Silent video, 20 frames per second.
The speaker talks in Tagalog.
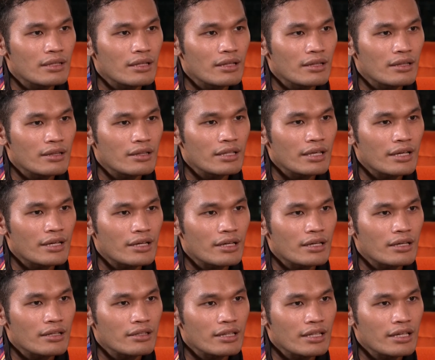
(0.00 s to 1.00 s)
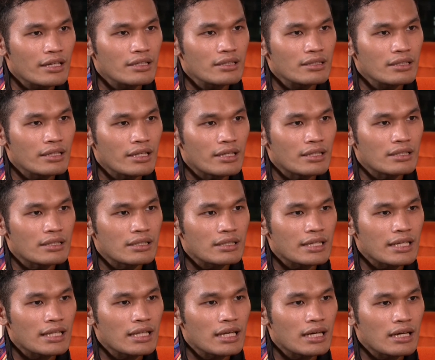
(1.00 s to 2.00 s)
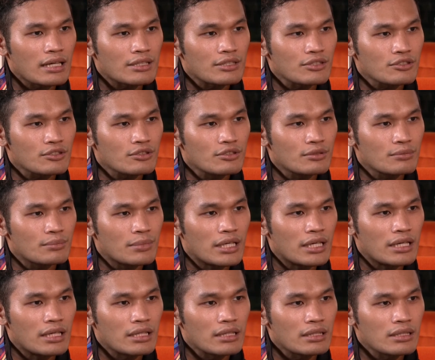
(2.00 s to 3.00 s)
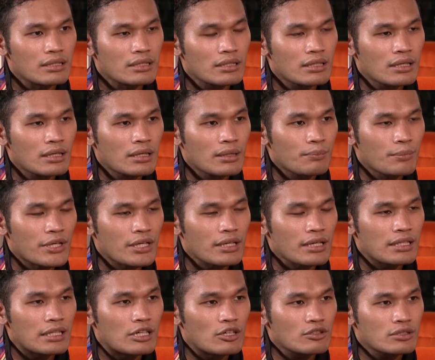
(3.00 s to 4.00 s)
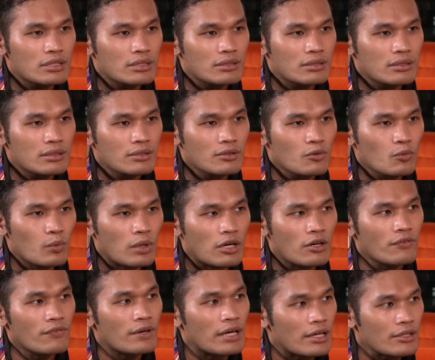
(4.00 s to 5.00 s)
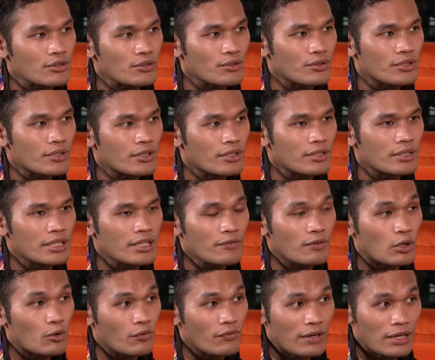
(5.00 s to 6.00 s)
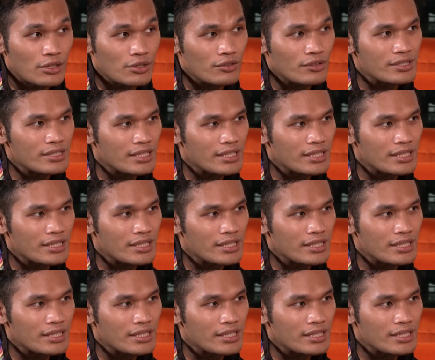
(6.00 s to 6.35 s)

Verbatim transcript: there, there and then, kailangan kong mag parang kailangan ko ng wow factor, i-wow factor